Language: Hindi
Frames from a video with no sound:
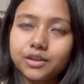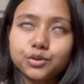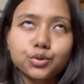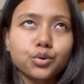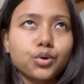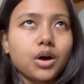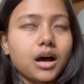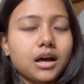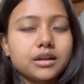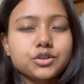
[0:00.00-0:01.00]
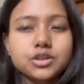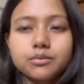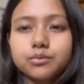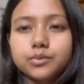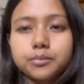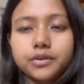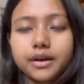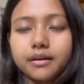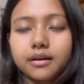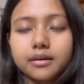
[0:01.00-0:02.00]
तो आज हम
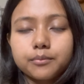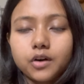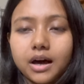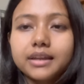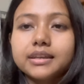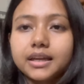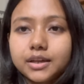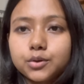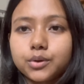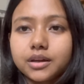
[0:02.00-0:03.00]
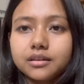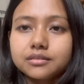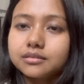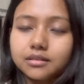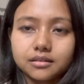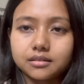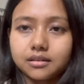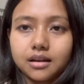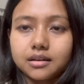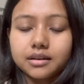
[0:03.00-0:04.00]
वहाँ नहीं रुके
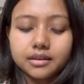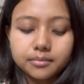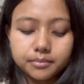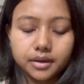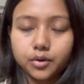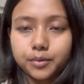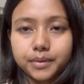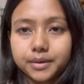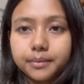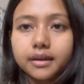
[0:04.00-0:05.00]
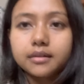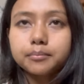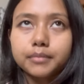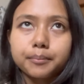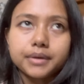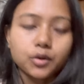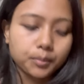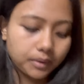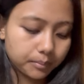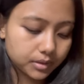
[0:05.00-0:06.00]
आ गए मैं और मेरी बहन मम्मी और
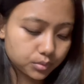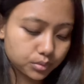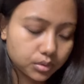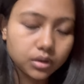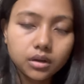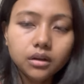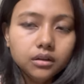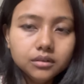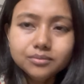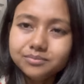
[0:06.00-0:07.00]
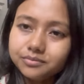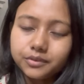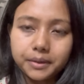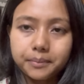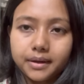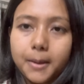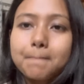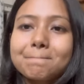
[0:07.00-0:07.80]
पापा तो वहीं पर है